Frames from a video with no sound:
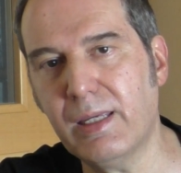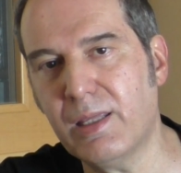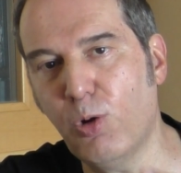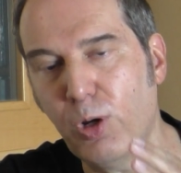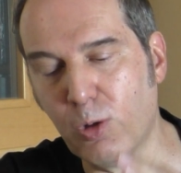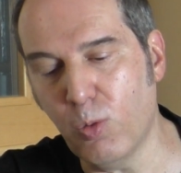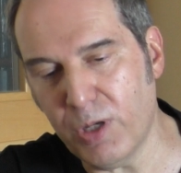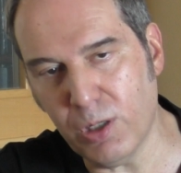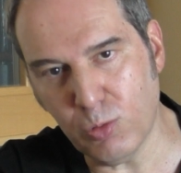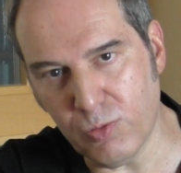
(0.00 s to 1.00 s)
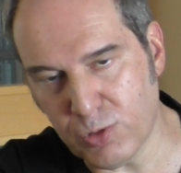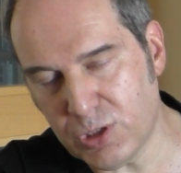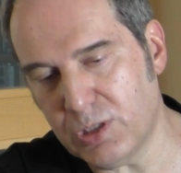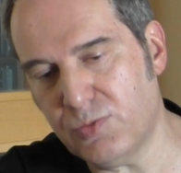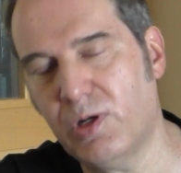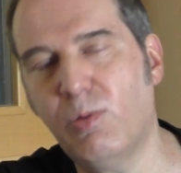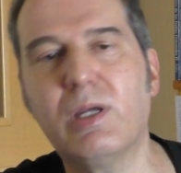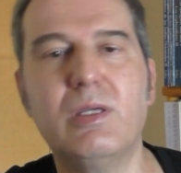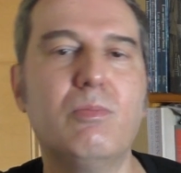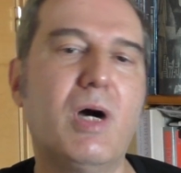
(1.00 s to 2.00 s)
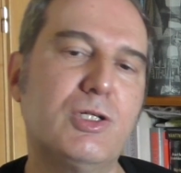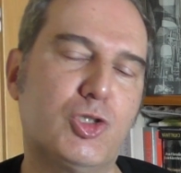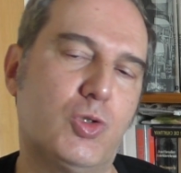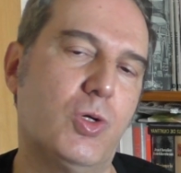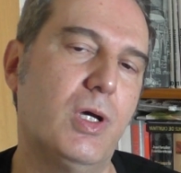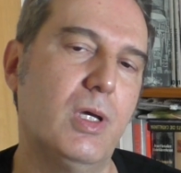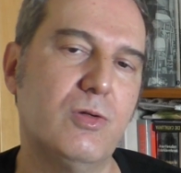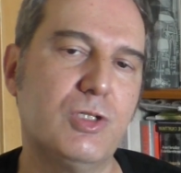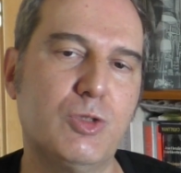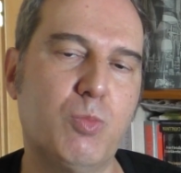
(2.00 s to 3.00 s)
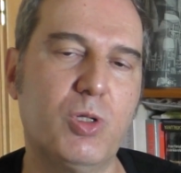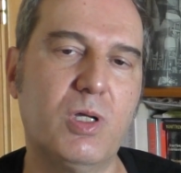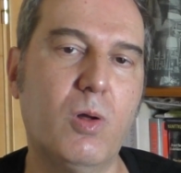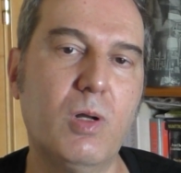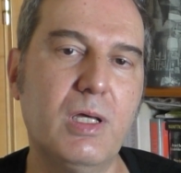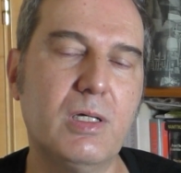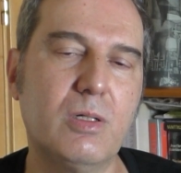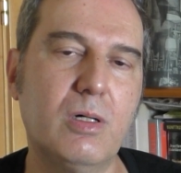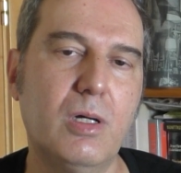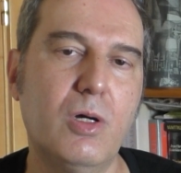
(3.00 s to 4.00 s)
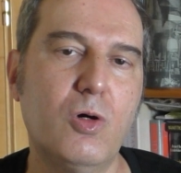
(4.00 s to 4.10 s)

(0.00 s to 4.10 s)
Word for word: que eu recomendo, e vocês verão aqui embaixo, vocês poderão ler, né?